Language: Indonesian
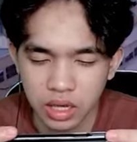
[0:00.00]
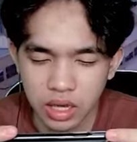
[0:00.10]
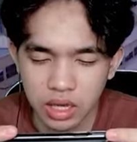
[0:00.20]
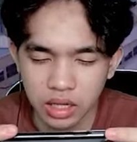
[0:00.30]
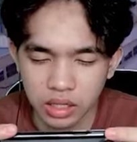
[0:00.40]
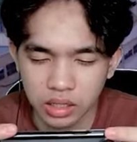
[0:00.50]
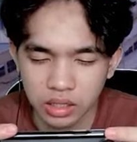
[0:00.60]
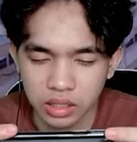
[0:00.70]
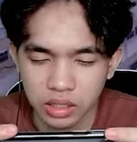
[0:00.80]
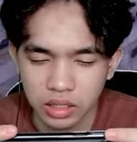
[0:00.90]
hey
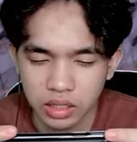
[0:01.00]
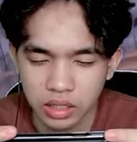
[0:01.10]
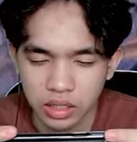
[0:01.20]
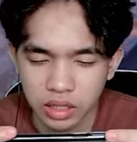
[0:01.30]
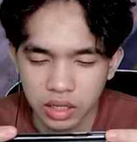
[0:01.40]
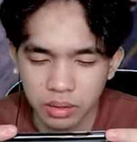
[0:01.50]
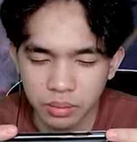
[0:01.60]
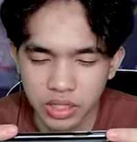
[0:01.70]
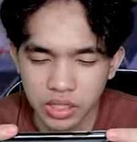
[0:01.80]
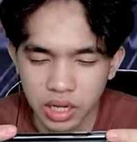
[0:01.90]

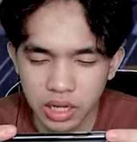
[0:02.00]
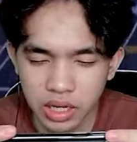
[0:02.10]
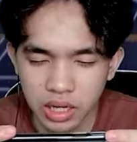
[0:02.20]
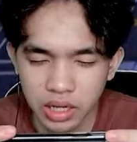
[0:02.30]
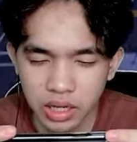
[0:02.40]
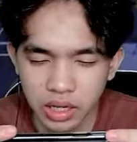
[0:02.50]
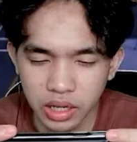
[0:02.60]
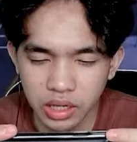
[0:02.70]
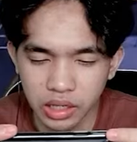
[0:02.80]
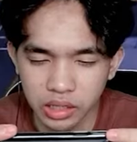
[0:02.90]
lemah sekali anda
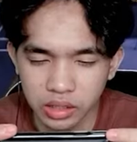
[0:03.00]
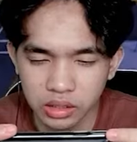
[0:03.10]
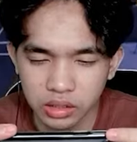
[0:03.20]
hey